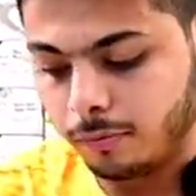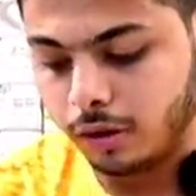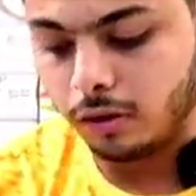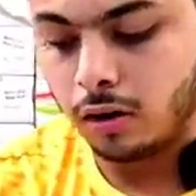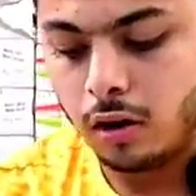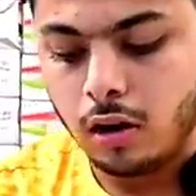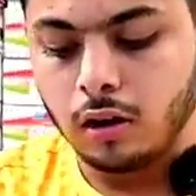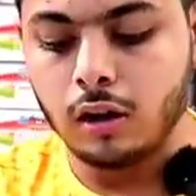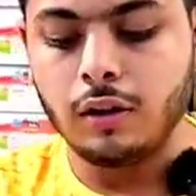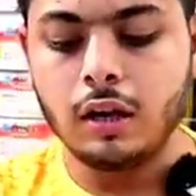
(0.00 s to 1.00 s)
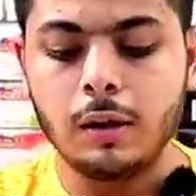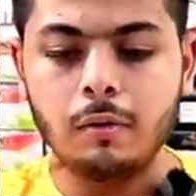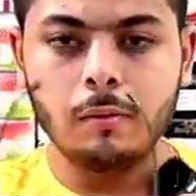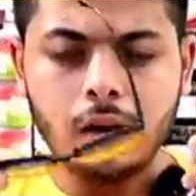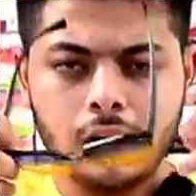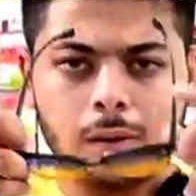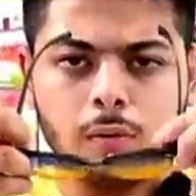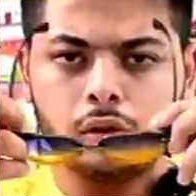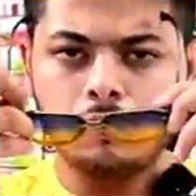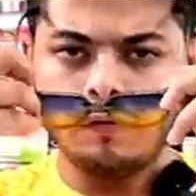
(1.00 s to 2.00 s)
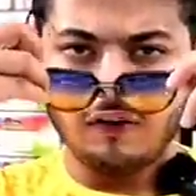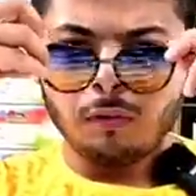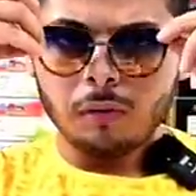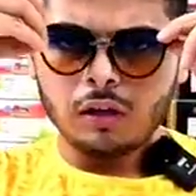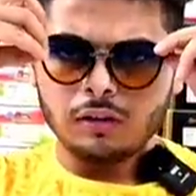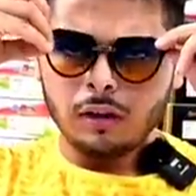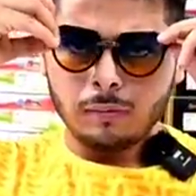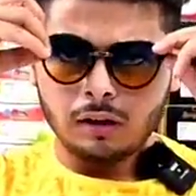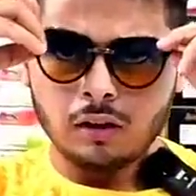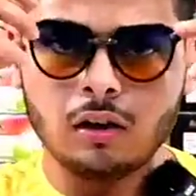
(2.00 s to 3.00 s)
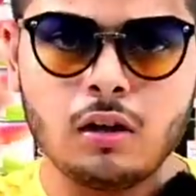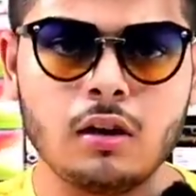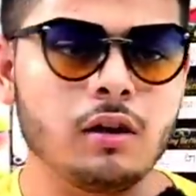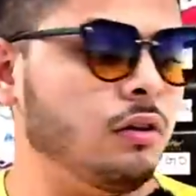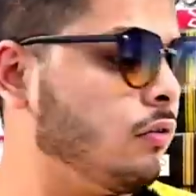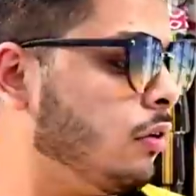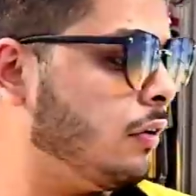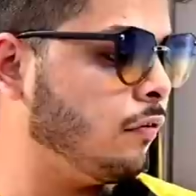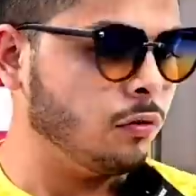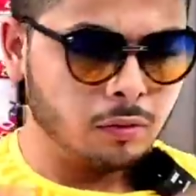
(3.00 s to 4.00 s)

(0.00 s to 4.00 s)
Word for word: माल ये देखिए ये भी मिल जाएगा आपको सिक्सटी फाइव रुपीज़ के अंदर मात्र सिक्सटी फाइव